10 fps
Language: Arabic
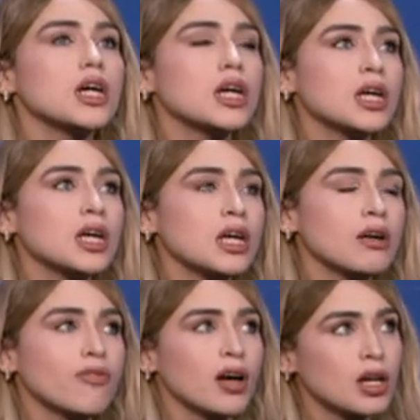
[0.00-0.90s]

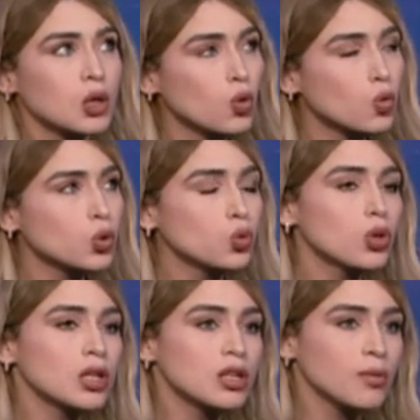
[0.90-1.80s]
آه، فاللون
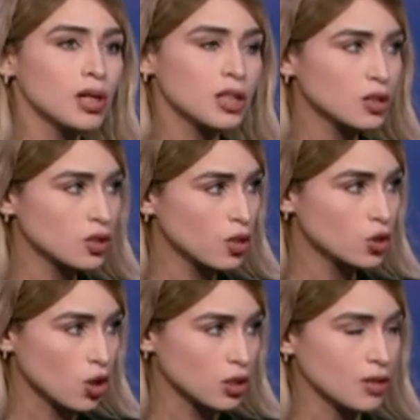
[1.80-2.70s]
والطول ده طبعا اختيار
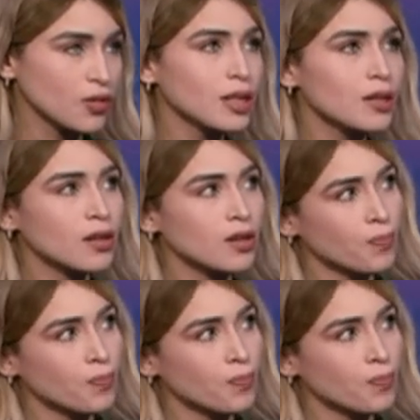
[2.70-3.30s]
شخصي في